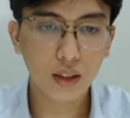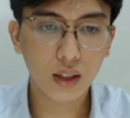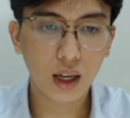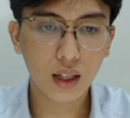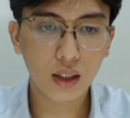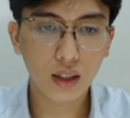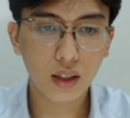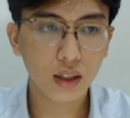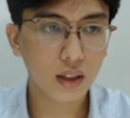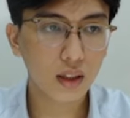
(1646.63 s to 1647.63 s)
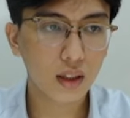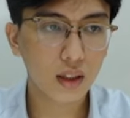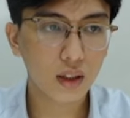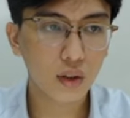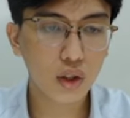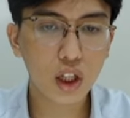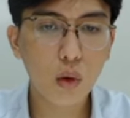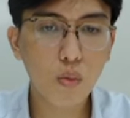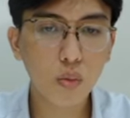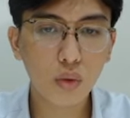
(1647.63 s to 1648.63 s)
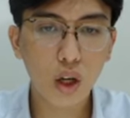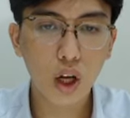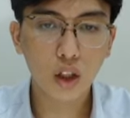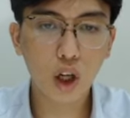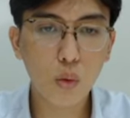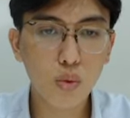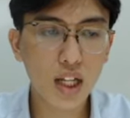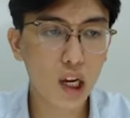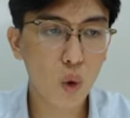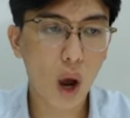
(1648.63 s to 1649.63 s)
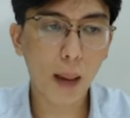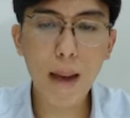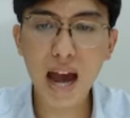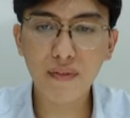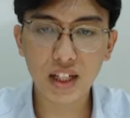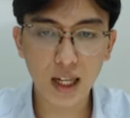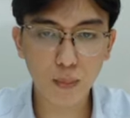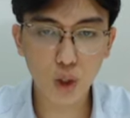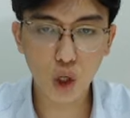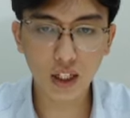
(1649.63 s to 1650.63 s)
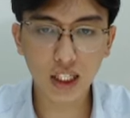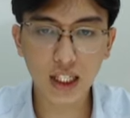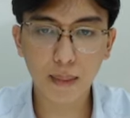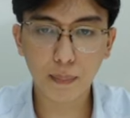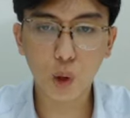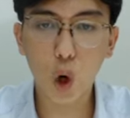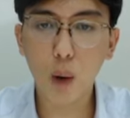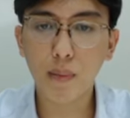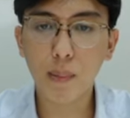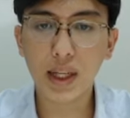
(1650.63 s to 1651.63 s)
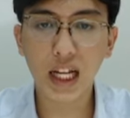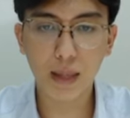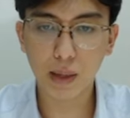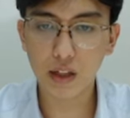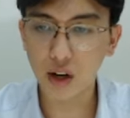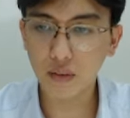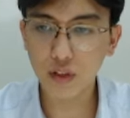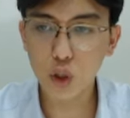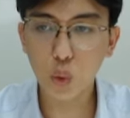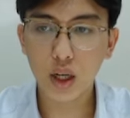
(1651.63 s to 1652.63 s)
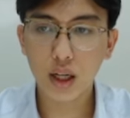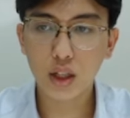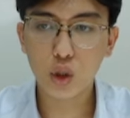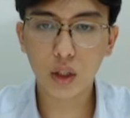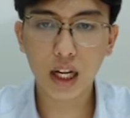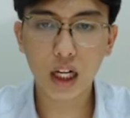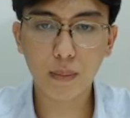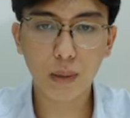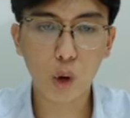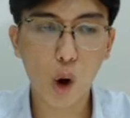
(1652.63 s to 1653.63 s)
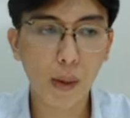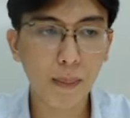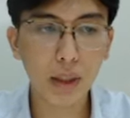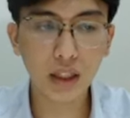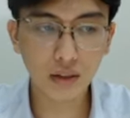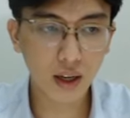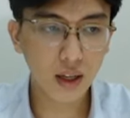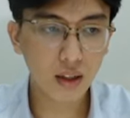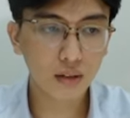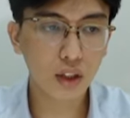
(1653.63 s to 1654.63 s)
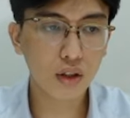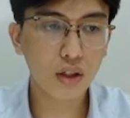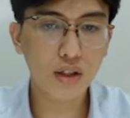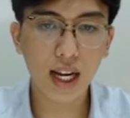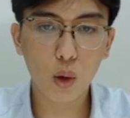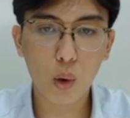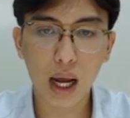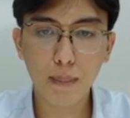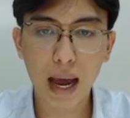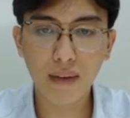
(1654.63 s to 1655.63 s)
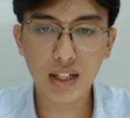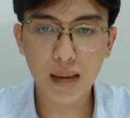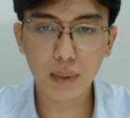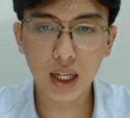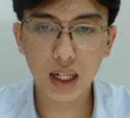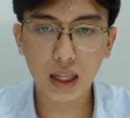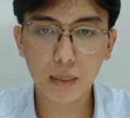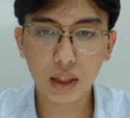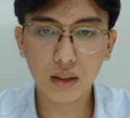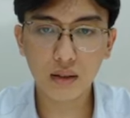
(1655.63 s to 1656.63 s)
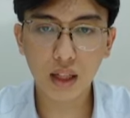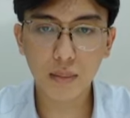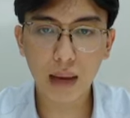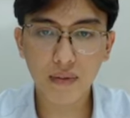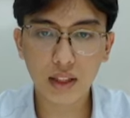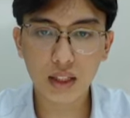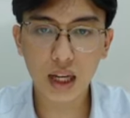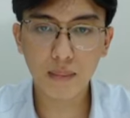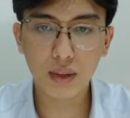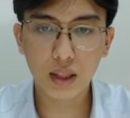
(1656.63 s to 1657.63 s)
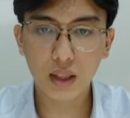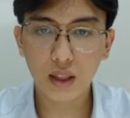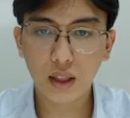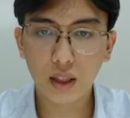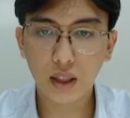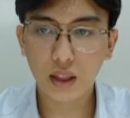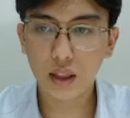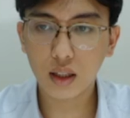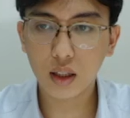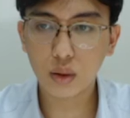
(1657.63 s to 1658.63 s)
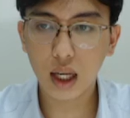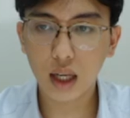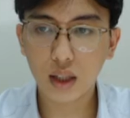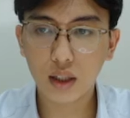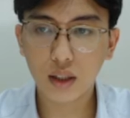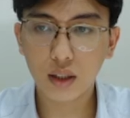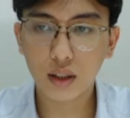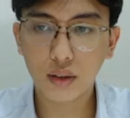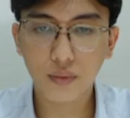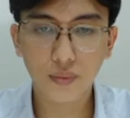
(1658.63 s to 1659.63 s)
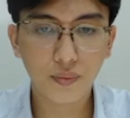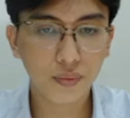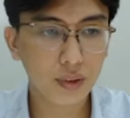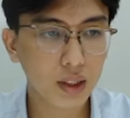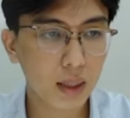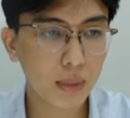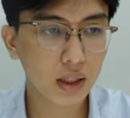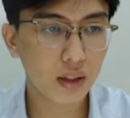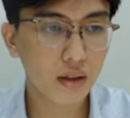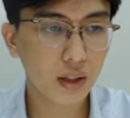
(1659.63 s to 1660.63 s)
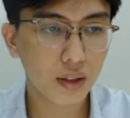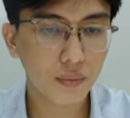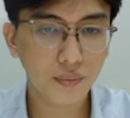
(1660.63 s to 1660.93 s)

đấy nó không nó không chạy quá 3% so với cái điểm gom mà mình đề cập là được. Ví dụ chúng ta đề cập điểm gom là 54 ấy thì nó đừng chạy quá 3% nghĩa là 54 lên 3% à, ờ, đâu ta? 54 này.